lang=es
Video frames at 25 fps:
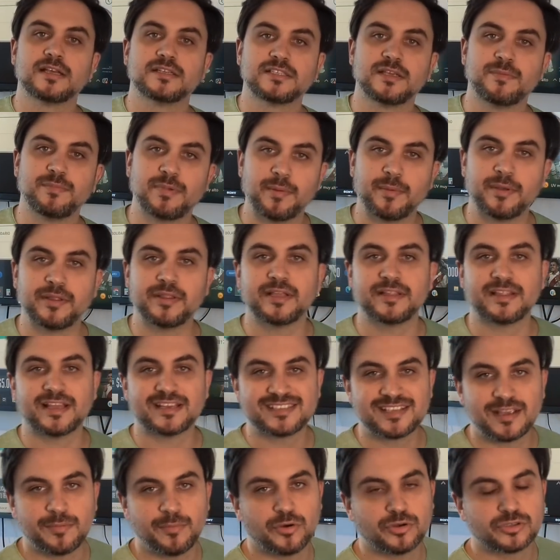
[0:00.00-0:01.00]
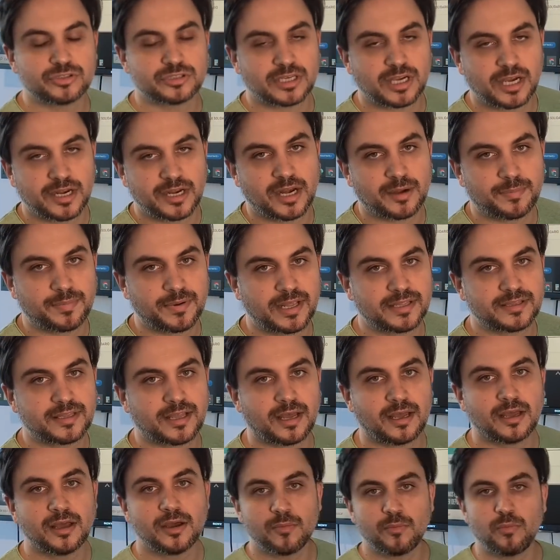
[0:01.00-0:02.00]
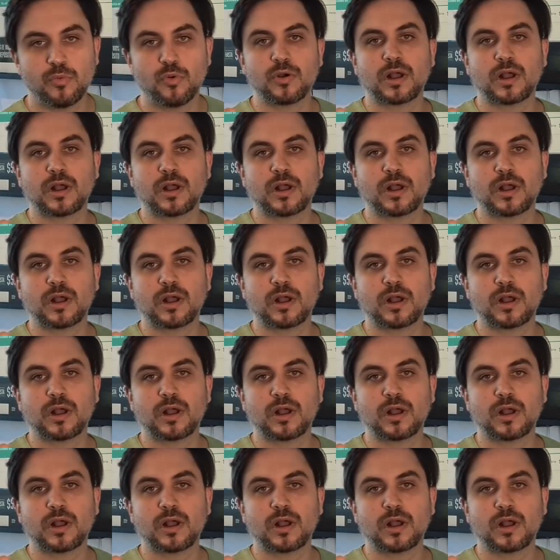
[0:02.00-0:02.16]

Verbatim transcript: Simplemente te hacemos ganar plata